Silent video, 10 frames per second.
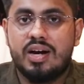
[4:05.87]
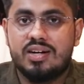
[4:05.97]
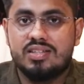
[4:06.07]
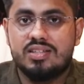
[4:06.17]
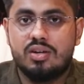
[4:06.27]

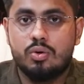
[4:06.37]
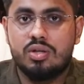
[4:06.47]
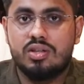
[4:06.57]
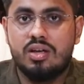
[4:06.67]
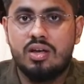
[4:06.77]
प्रैक्टिस की
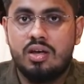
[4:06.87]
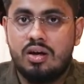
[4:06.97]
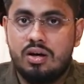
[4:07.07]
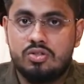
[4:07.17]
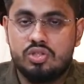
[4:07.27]
ज़रूरत
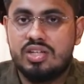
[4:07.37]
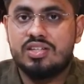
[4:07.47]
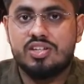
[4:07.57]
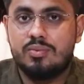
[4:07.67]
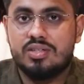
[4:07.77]
है जो जे
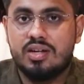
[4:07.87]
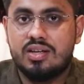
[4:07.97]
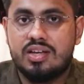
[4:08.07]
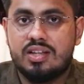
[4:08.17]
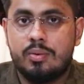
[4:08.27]
एन शर्मा सर
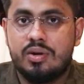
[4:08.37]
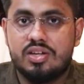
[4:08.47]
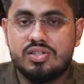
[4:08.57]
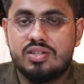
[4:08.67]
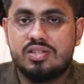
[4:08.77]
की किताब है
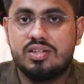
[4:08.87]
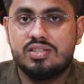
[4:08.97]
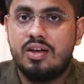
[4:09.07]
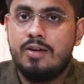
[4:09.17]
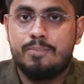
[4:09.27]
कृष्णा सीरीज़